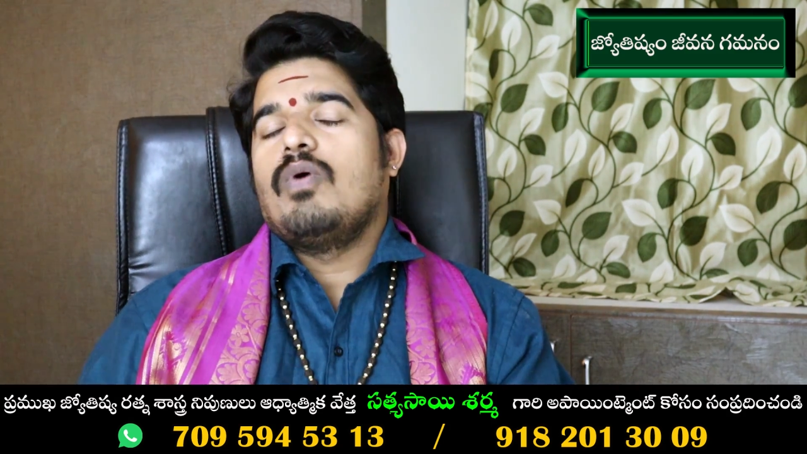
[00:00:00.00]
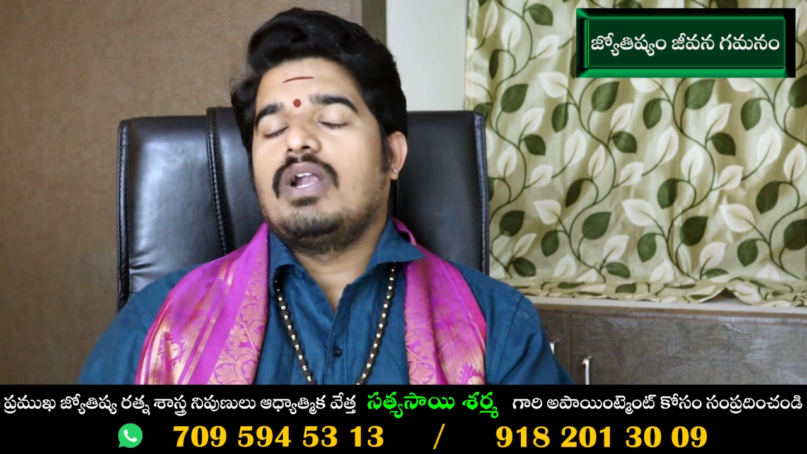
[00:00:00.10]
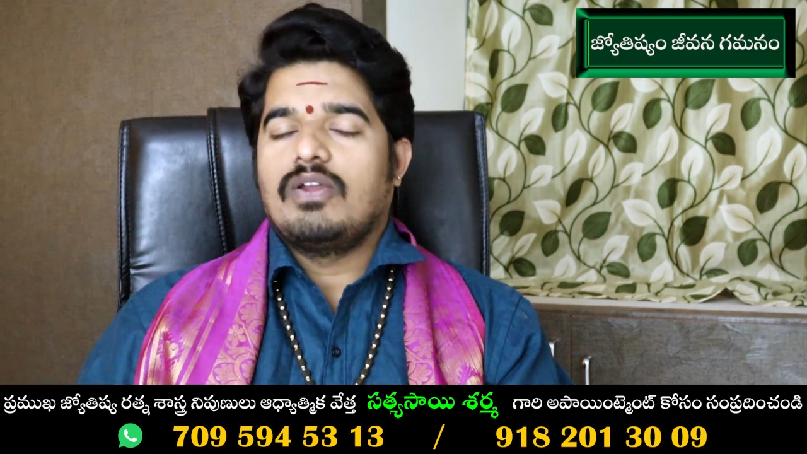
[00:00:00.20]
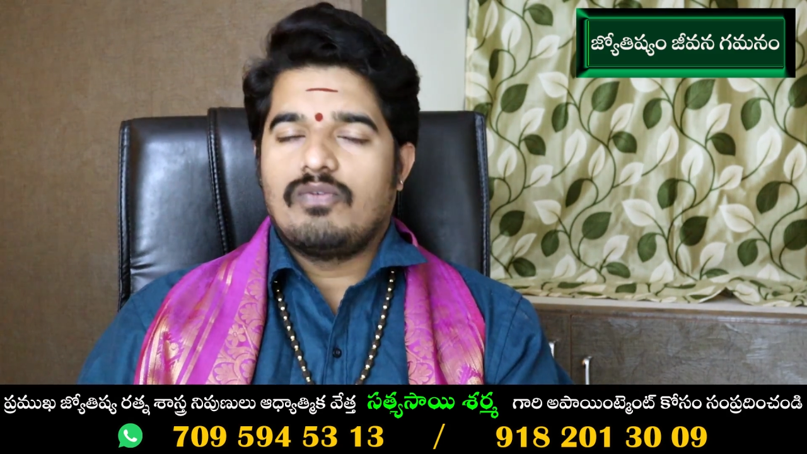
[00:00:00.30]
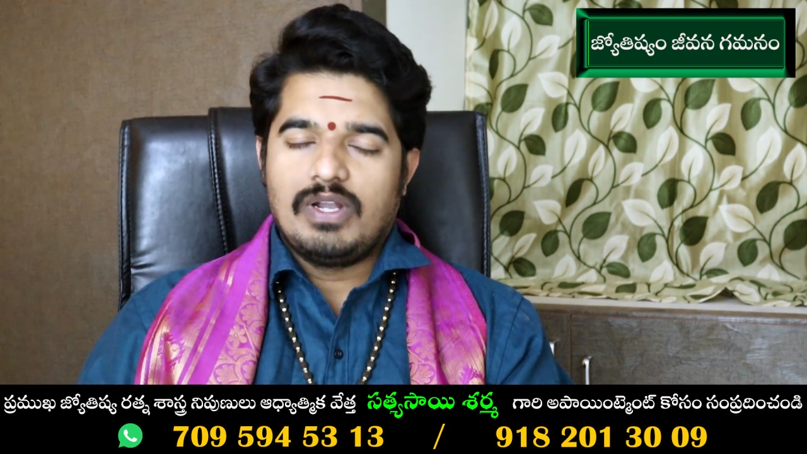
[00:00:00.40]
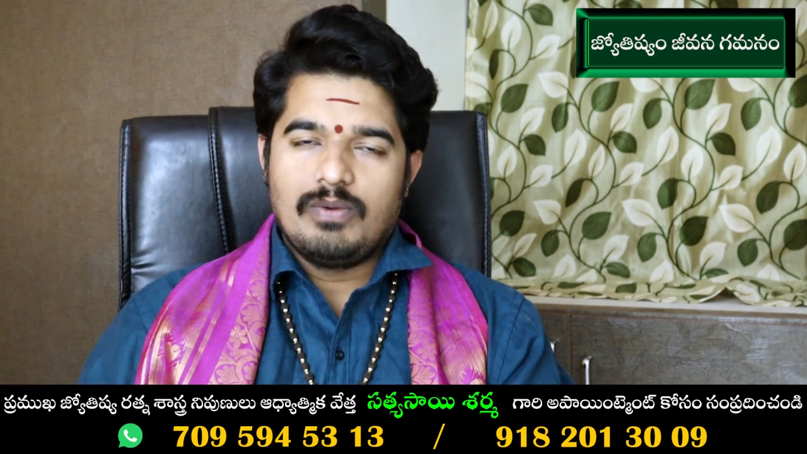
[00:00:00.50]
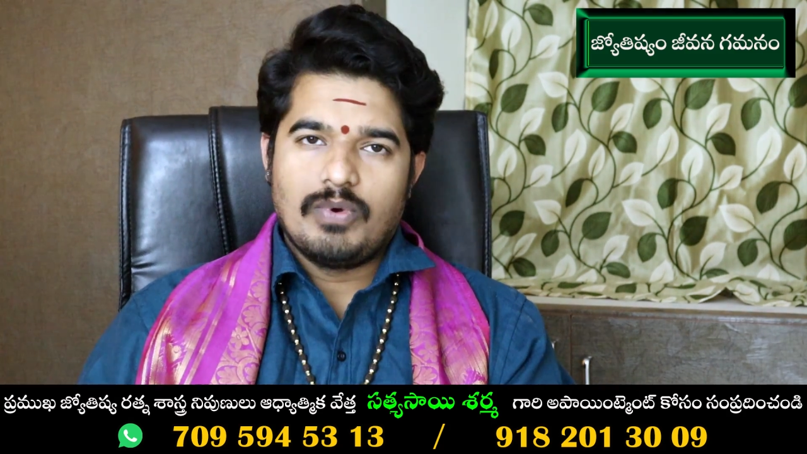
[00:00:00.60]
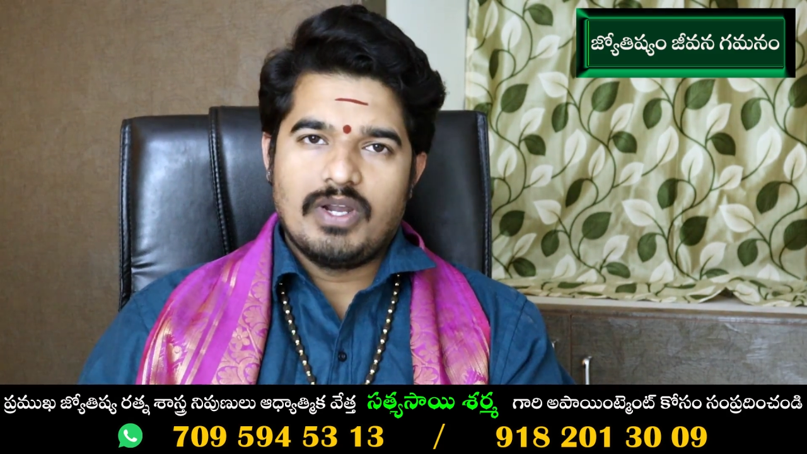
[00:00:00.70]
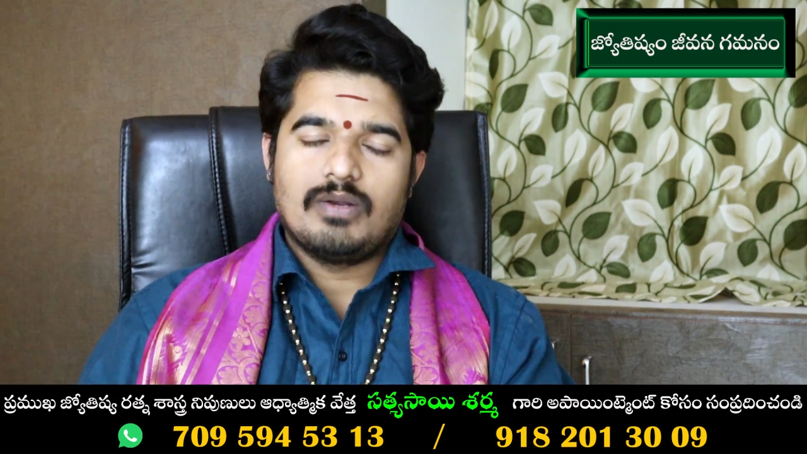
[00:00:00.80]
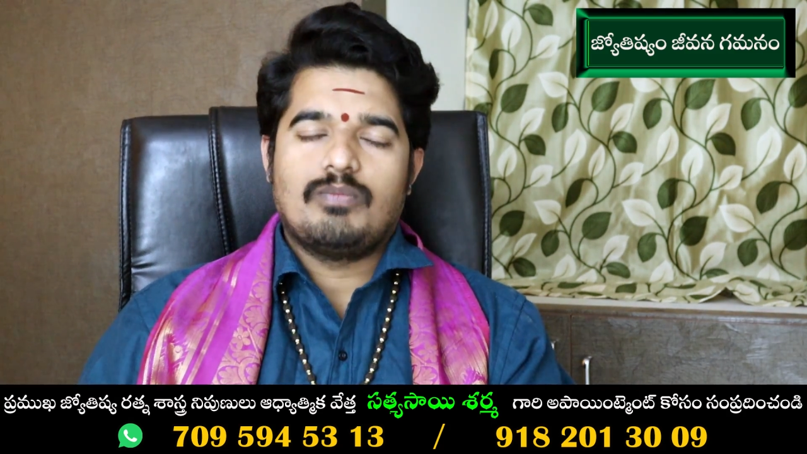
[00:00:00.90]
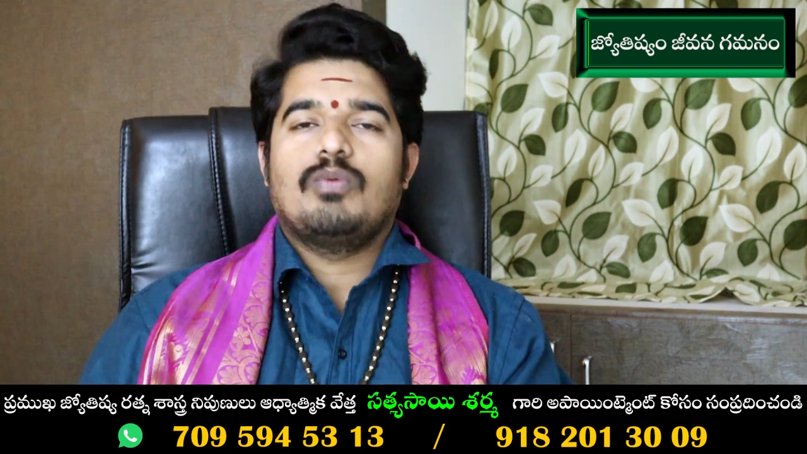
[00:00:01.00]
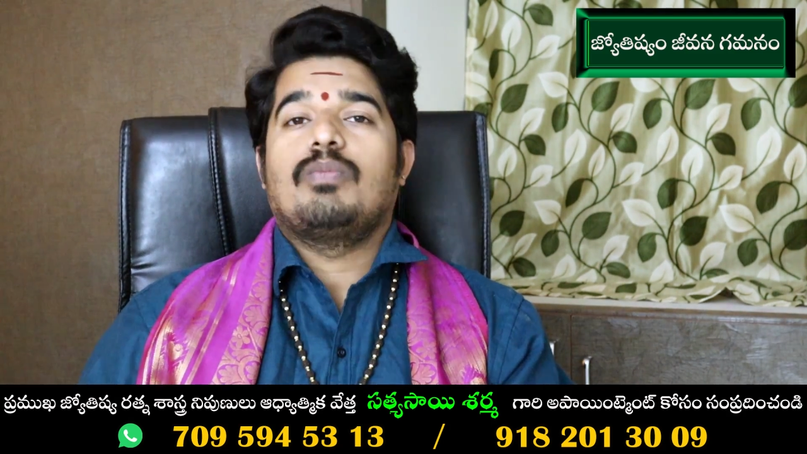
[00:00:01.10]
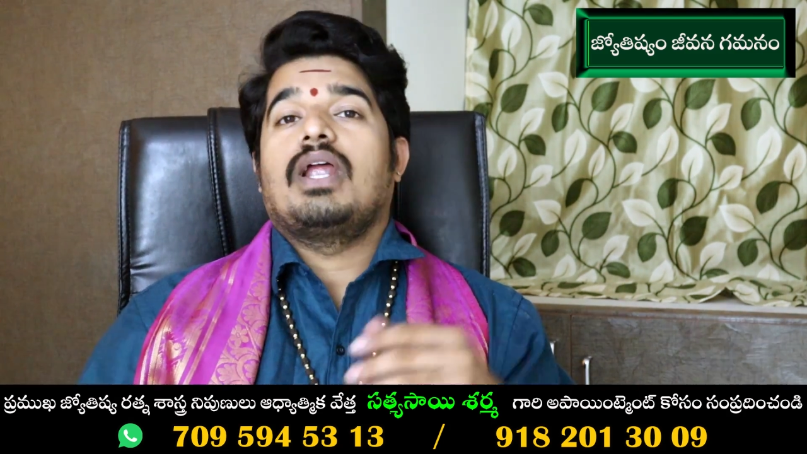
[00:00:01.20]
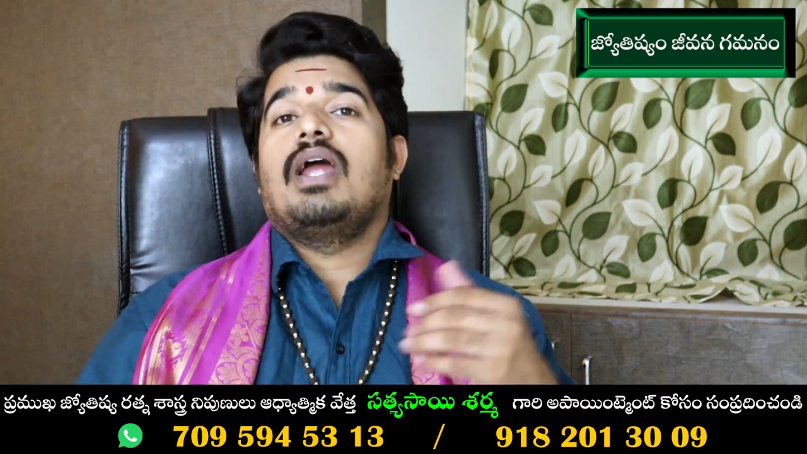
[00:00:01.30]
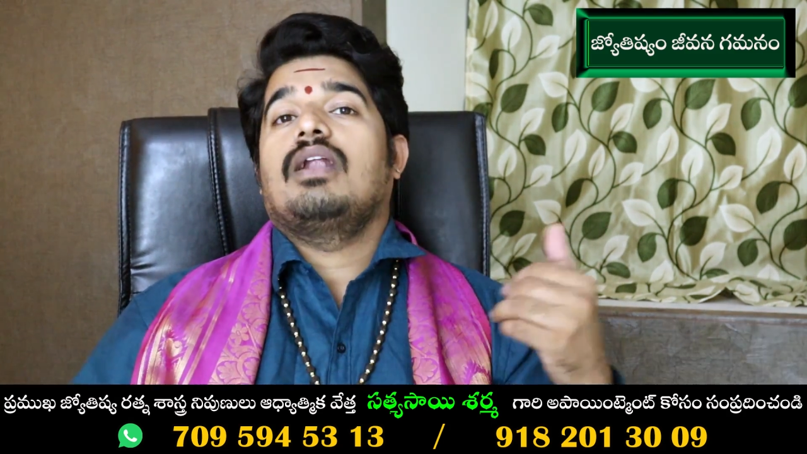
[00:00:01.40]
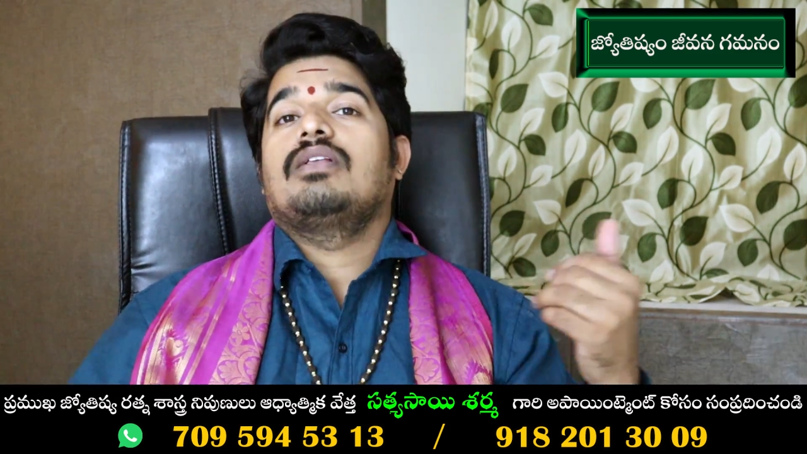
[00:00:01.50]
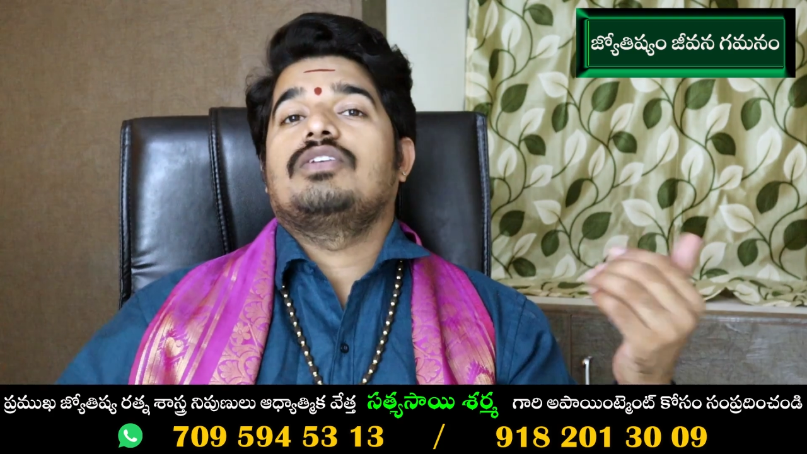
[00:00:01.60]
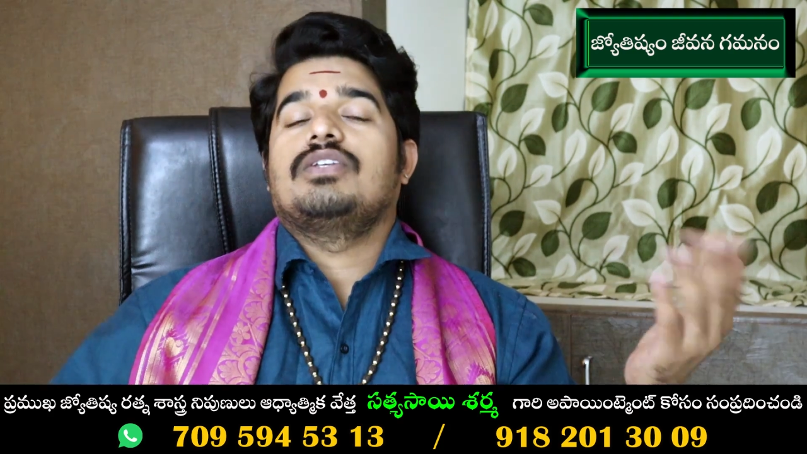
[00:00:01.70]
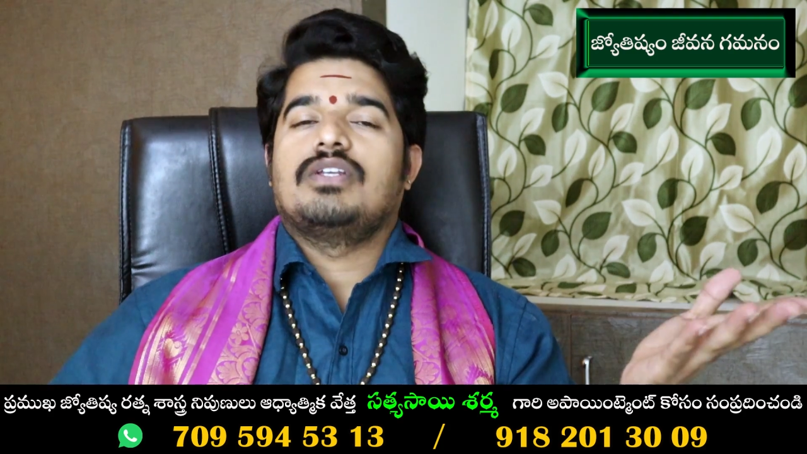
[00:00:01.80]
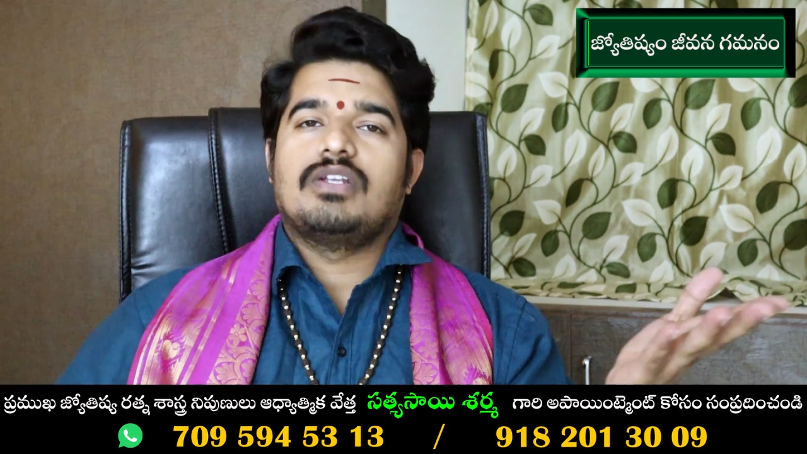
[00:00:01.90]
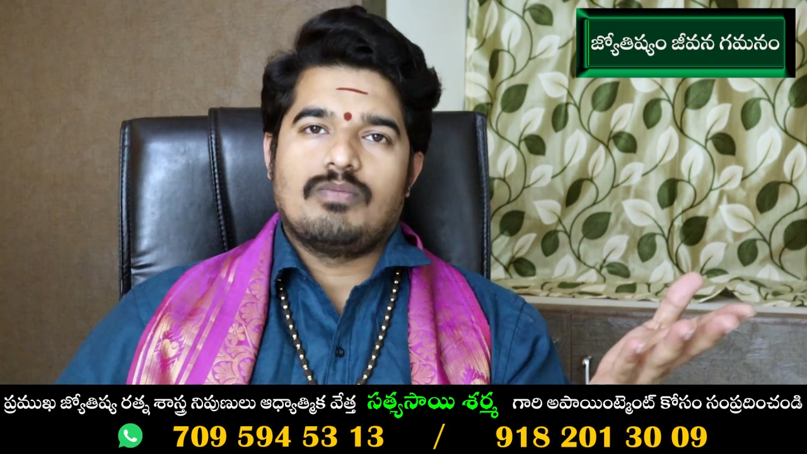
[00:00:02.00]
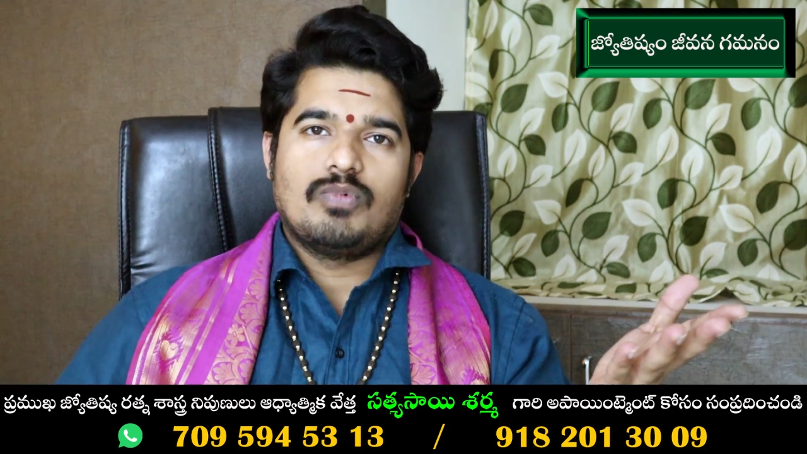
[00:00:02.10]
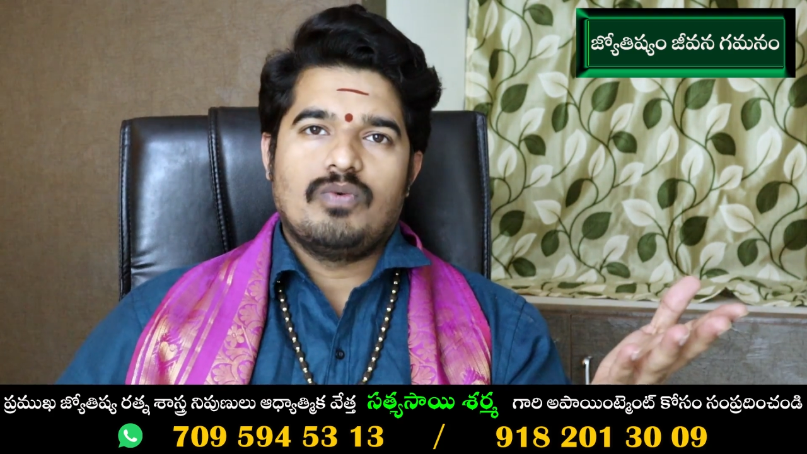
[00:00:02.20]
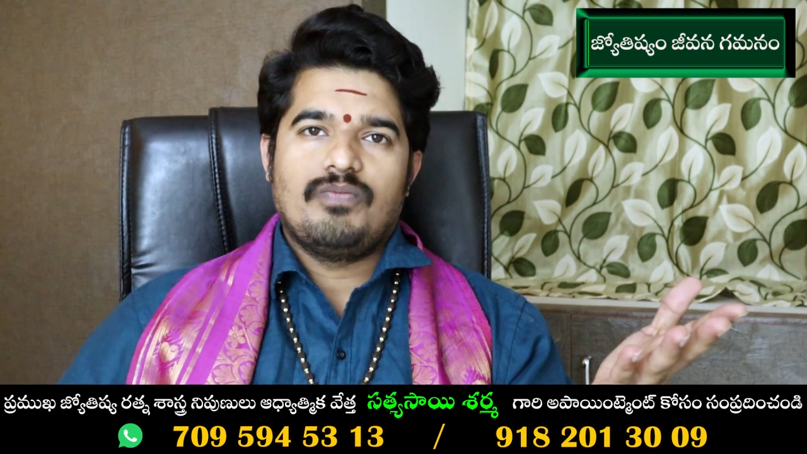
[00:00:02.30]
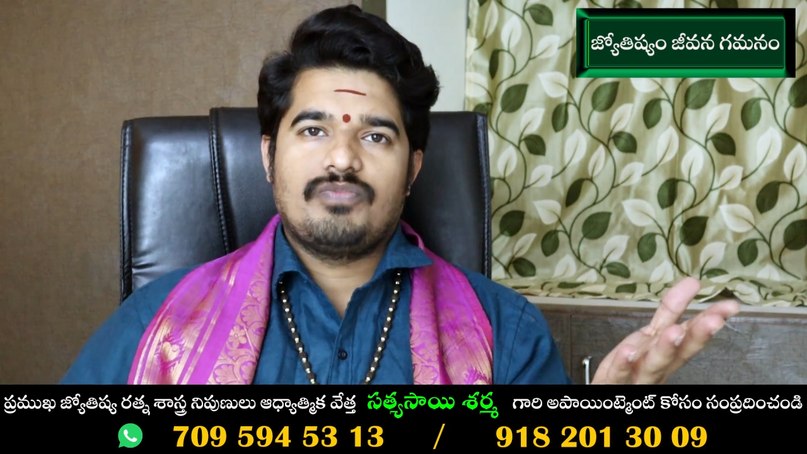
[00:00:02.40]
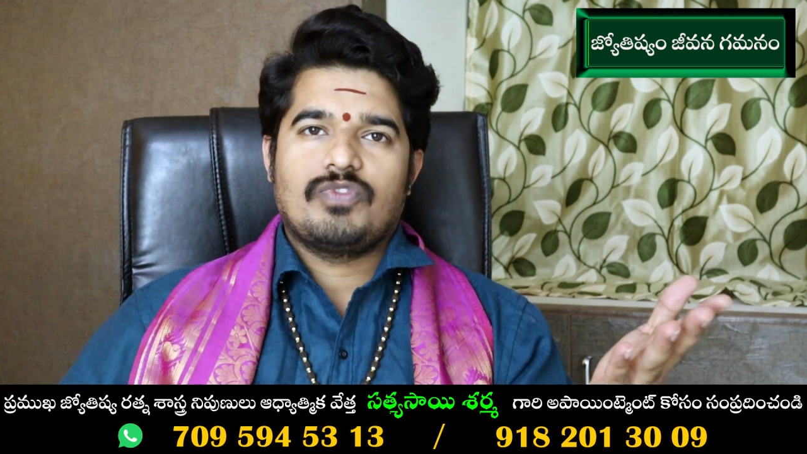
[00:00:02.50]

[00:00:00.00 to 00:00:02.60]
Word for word: వాటికి వెళ్ళిపోయేటప్పుడు ప్రయాణం చేసేటప్పుడు